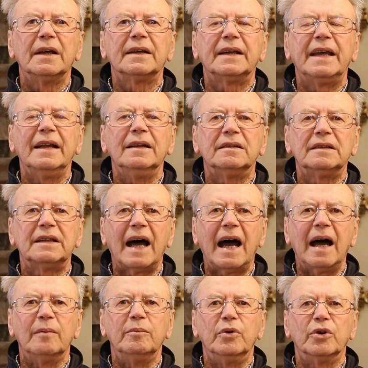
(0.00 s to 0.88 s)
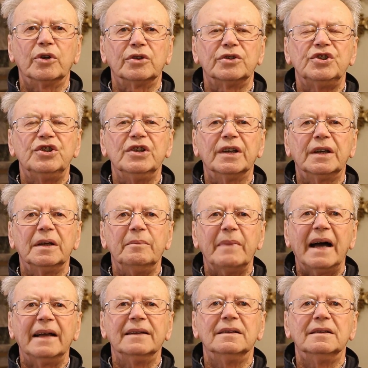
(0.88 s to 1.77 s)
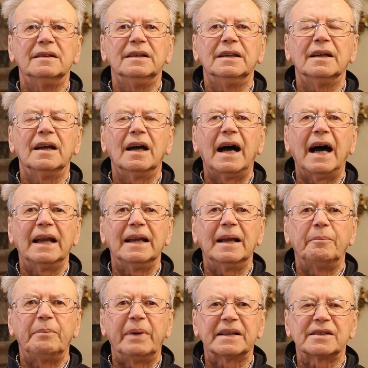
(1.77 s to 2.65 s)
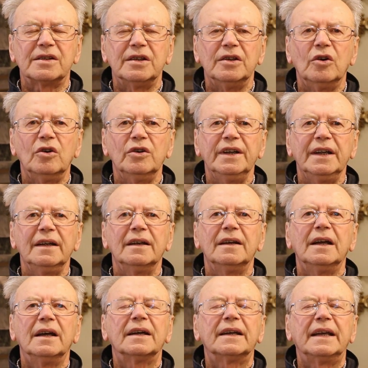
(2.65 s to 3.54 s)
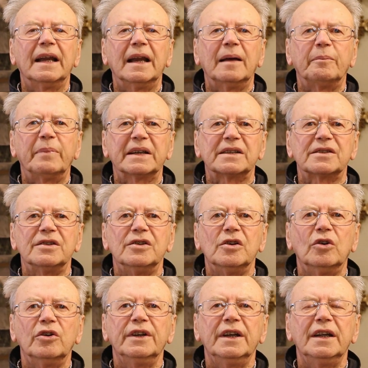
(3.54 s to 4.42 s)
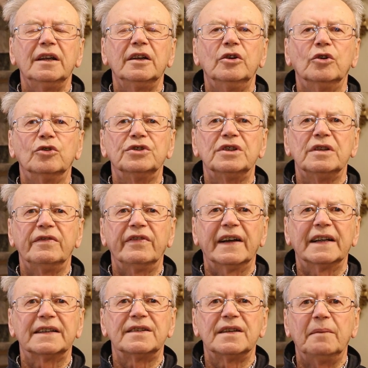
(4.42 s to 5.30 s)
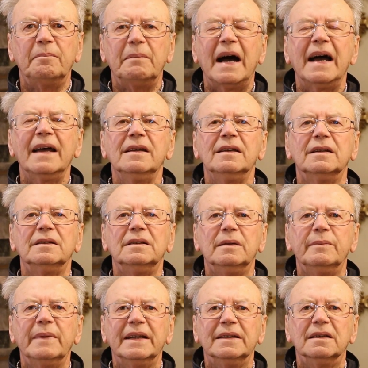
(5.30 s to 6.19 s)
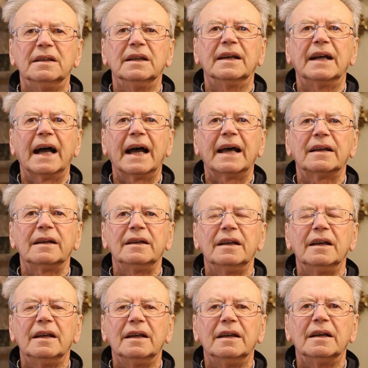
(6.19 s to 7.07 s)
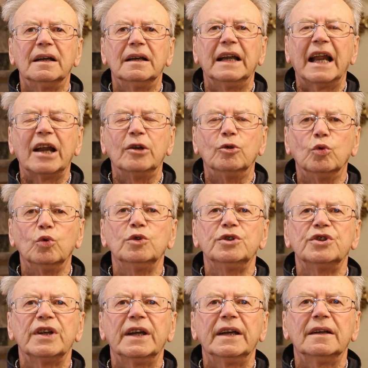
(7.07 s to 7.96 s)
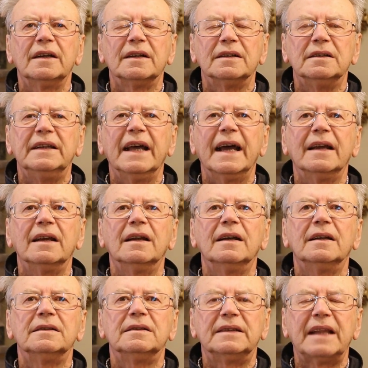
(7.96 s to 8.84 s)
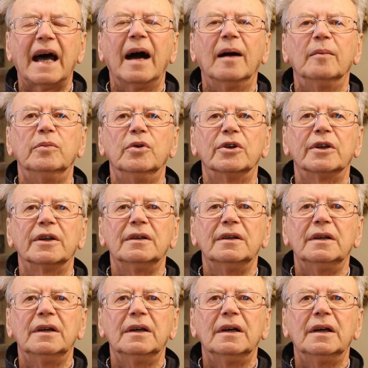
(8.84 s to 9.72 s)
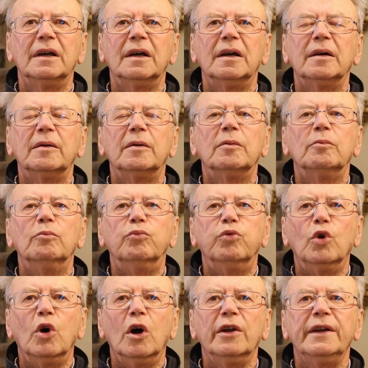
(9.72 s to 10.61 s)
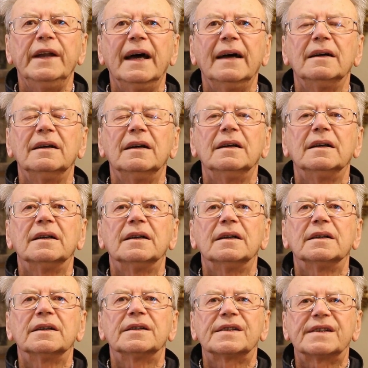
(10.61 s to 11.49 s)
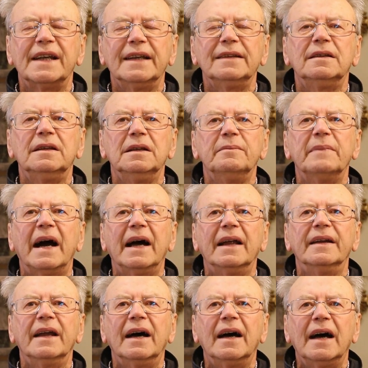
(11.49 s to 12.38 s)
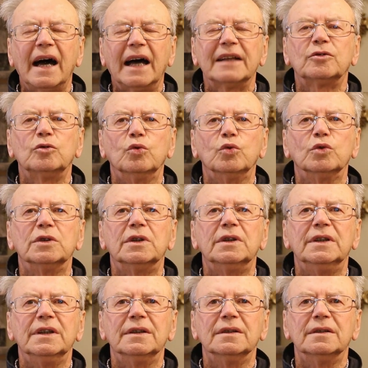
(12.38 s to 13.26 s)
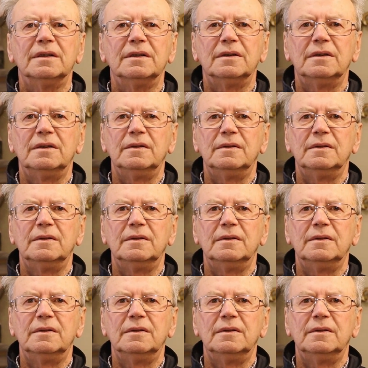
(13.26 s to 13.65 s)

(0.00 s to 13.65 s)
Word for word: Che il tabor ci rimandi alla passione, che la passione non ci faccia mai dimenticare la luce del tabor. Buona settimana a tutti.